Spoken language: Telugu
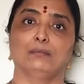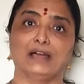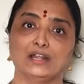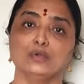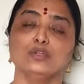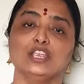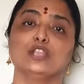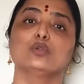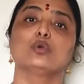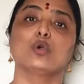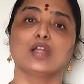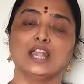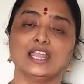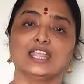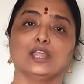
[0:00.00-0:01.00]
మనం
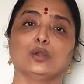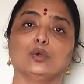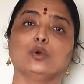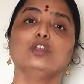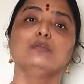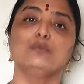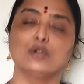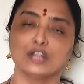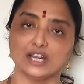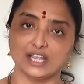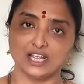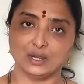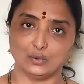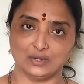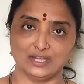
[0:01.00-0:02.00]
ఇంకొకరికి రోల్ మోడల్
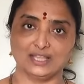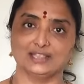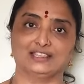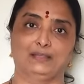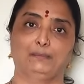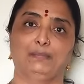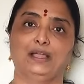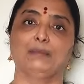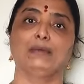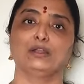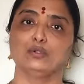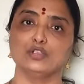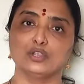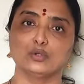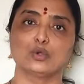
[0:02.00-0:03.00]
గా ఉండాలి తప్ప
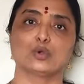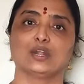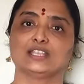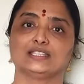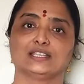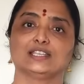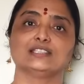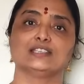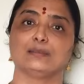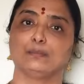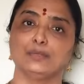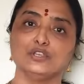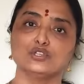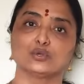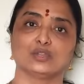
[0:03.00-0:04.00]
మనం ఇంకొకరి చేత
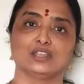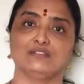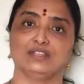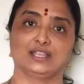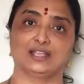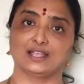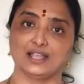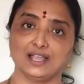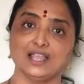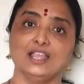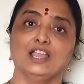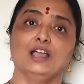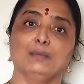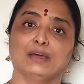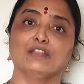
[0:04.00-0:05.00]
చెప్పించుకునే విధంగా
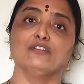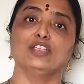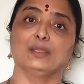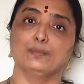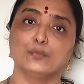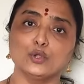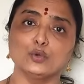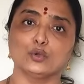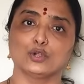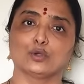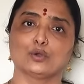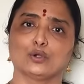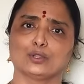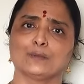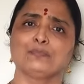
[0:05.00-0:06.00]
మనం ఎప్పుడు
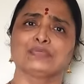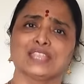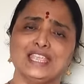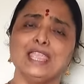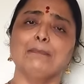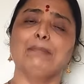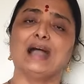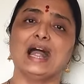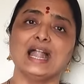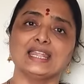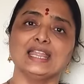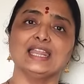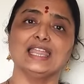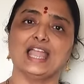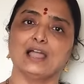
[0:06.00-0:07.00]
ఉండకూడదు ఈ
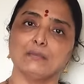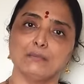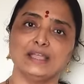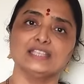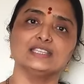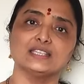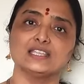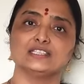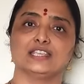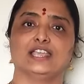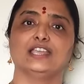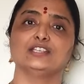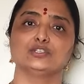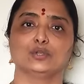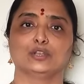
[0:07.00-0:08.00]
పాటని ఆ అమ్మాయి చేత
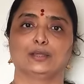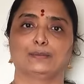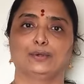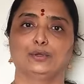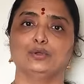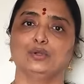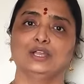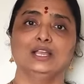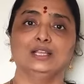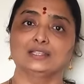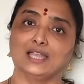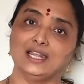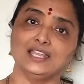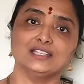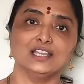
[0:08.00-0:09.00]
చేయిస్తున్నప్పుడు
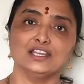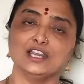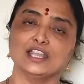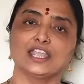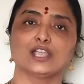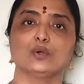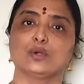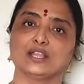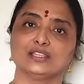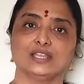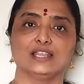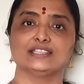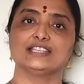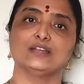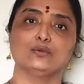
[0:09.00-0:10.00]
తల్లిదండ్రులకి కూడా
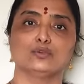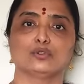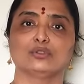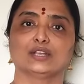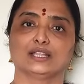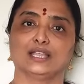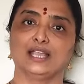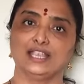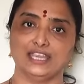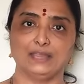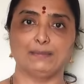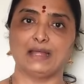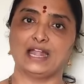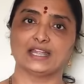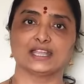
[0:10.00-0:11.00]
తెలిసే ఉంటుంది కదా ఈ
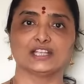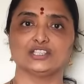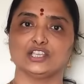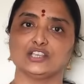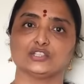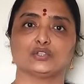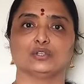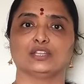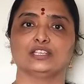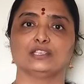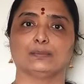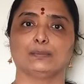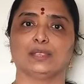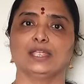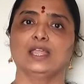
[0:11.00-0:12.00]
పాటకి చేస్తుందని
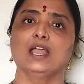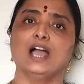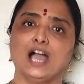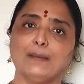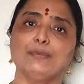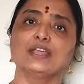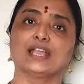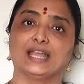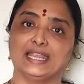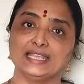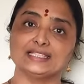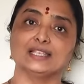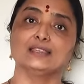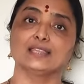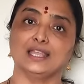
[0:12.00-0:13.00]
చెప్పి అప్పుడు
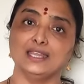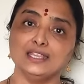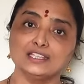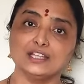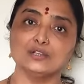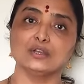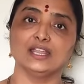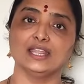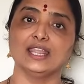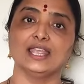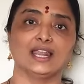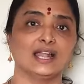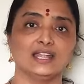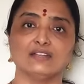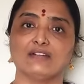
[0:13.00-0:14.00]
కనీసం తల్లిదండ్రులైనా
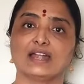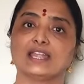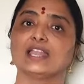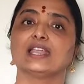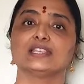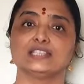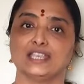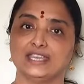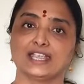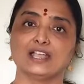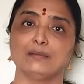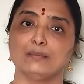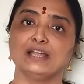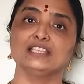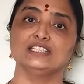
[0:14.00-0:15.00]
ఇలాంటి వాటికి
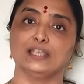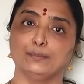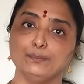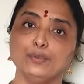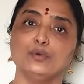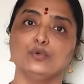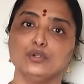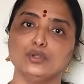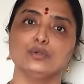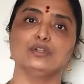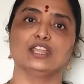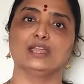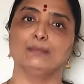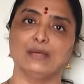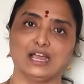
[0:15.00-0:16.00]
చెయ్యకమ్మా అని చెప్పి
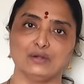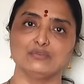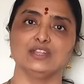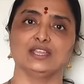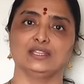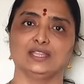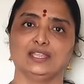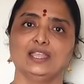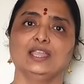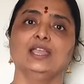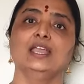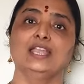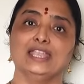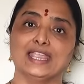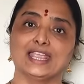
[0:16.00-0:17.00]
ఉండుంటే బాగుండేది
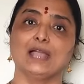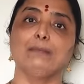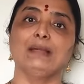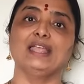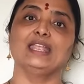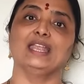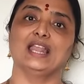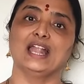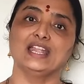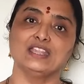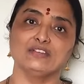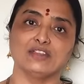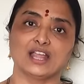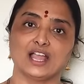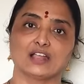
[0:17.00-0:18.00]
ఇకపై
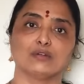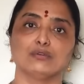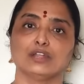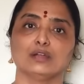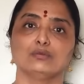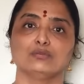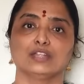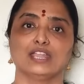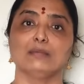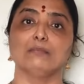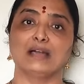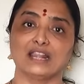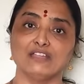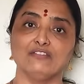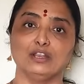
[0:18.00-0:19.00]
ఇలాంటివి రాకుండా ఉంటే
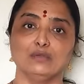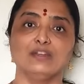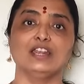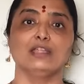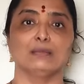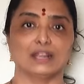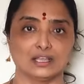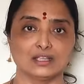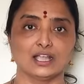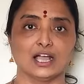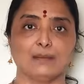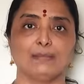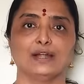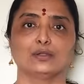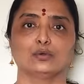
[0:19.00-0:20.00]
మన విలువల్ని మనం
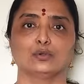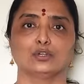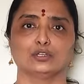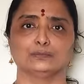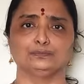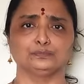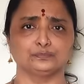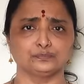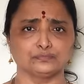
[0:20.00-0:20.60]
కాపాడుకుంటాం